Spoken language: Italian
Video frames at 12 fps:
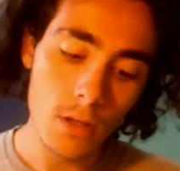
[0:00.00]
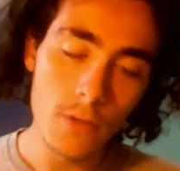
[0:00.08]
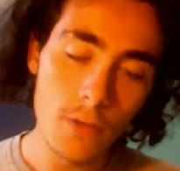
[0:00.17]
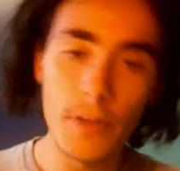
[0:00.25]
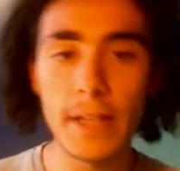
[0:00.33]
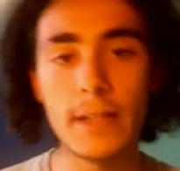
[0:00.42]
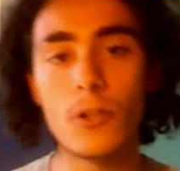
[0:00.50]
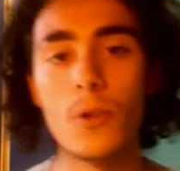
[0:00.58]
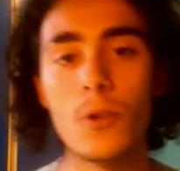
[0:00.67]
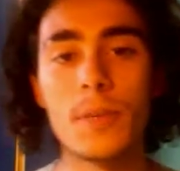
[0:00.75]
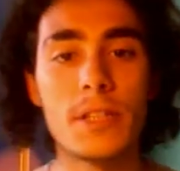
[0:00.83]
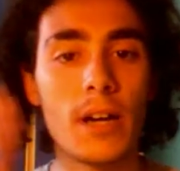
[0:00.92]
vedete
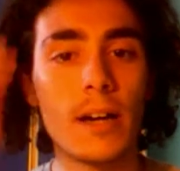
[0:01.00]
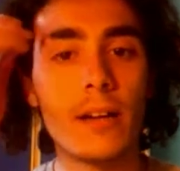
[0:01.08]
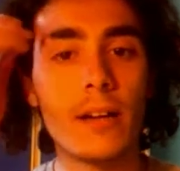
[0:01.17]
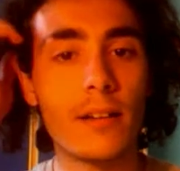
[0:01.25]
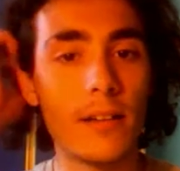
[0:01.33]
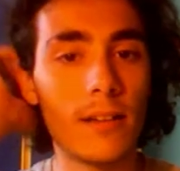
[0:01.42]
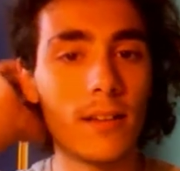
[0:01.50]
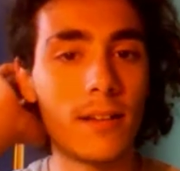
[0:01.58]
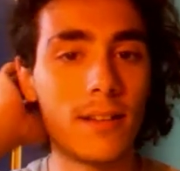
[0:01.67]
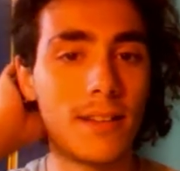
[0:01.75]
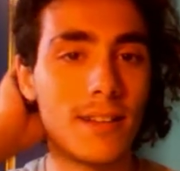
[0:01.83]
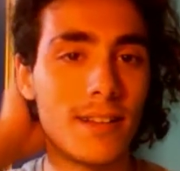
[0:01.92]
come già
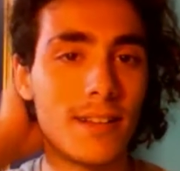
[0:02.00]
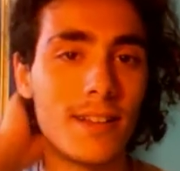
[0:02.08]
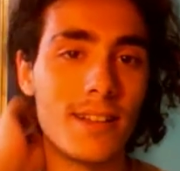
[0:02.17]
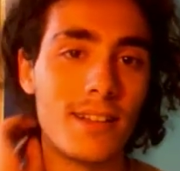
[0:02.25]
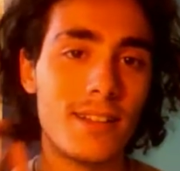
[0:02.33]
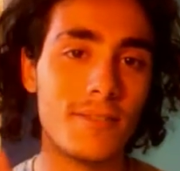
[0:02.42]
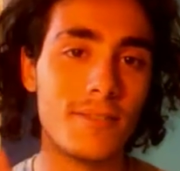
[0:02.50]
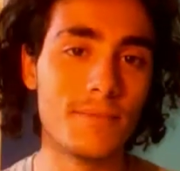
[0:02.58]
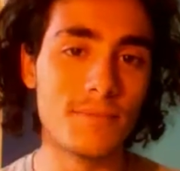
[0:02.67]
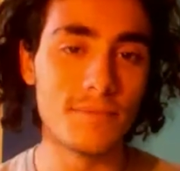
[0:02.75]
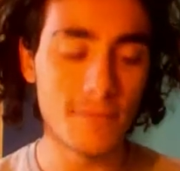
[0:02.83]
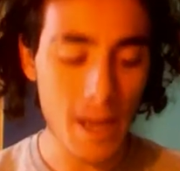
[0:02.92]
ehm,